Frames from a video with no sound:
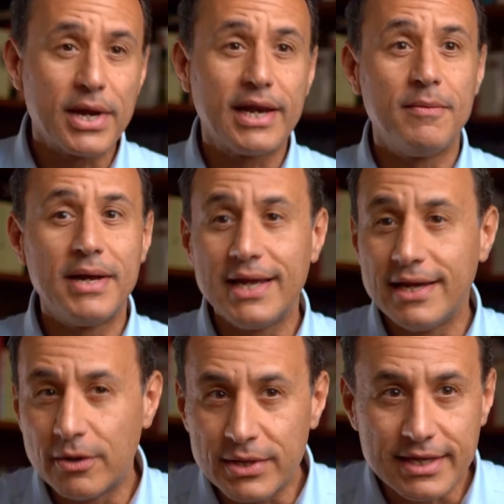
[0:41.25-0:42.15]

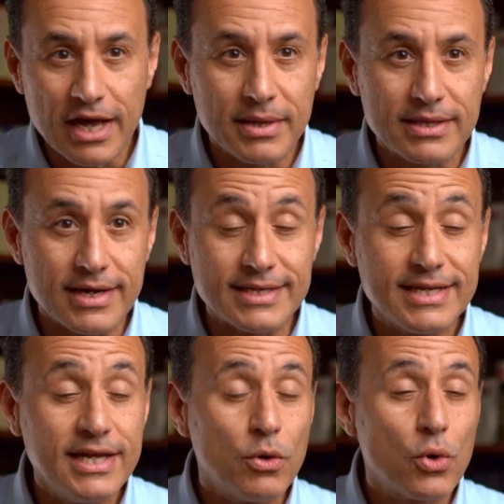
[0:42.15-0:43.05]
برلمانية وانتخابات
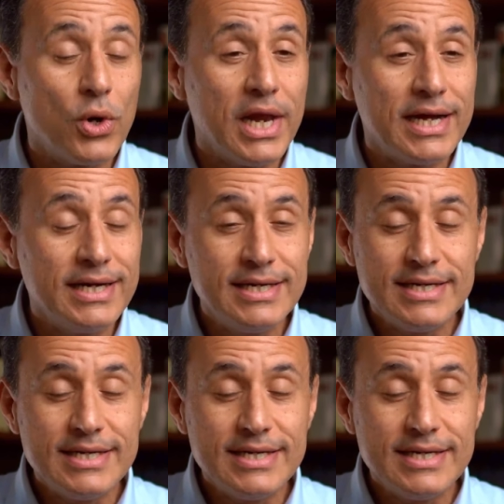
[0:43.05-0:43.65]
رئاسية وكلها